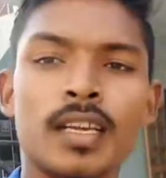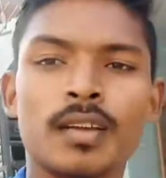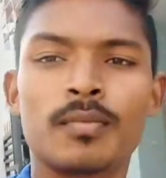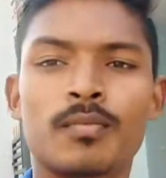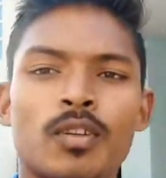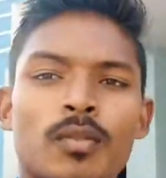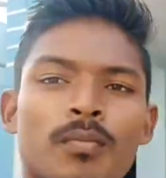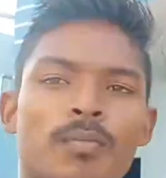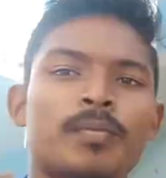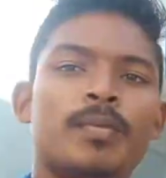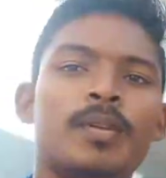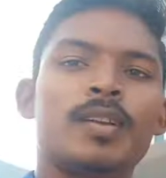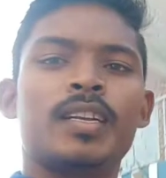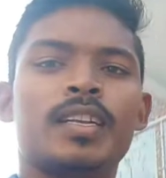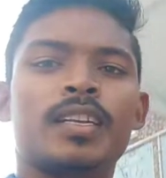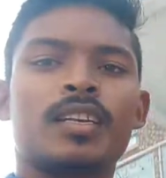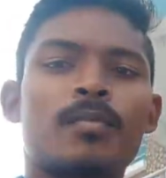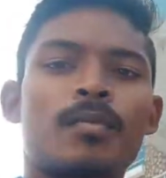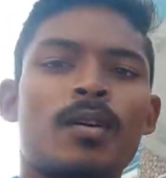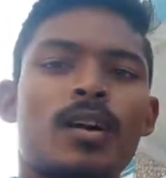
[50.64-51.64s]
ये पूरा
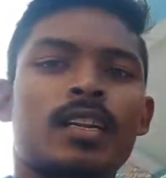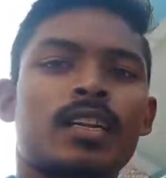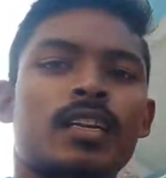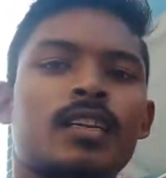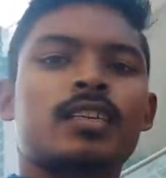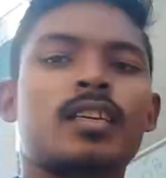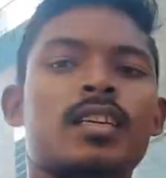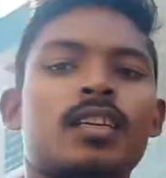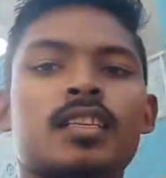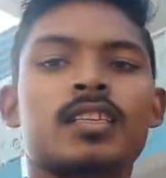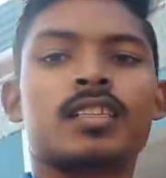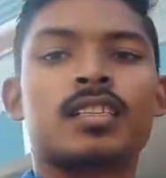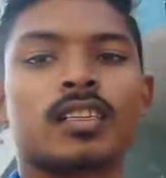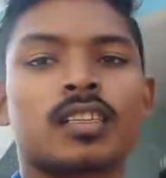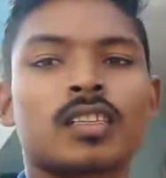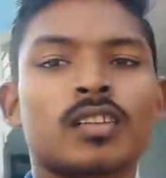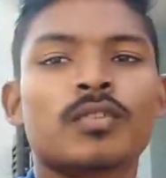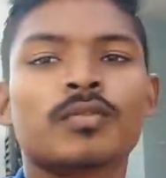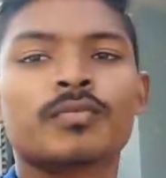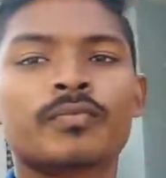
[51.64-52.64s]
बिल्डिंग का बाहर का नज़ारा देख
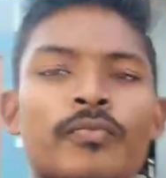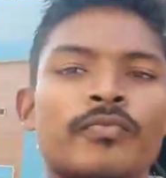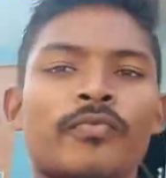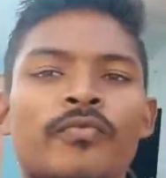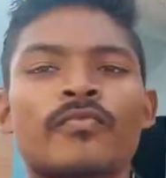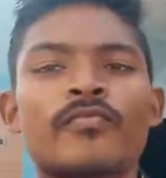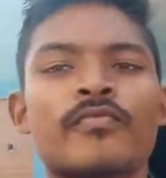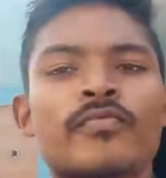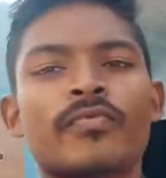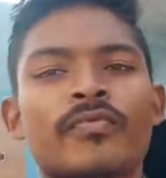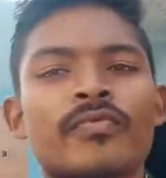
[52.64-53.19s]
सकते हैं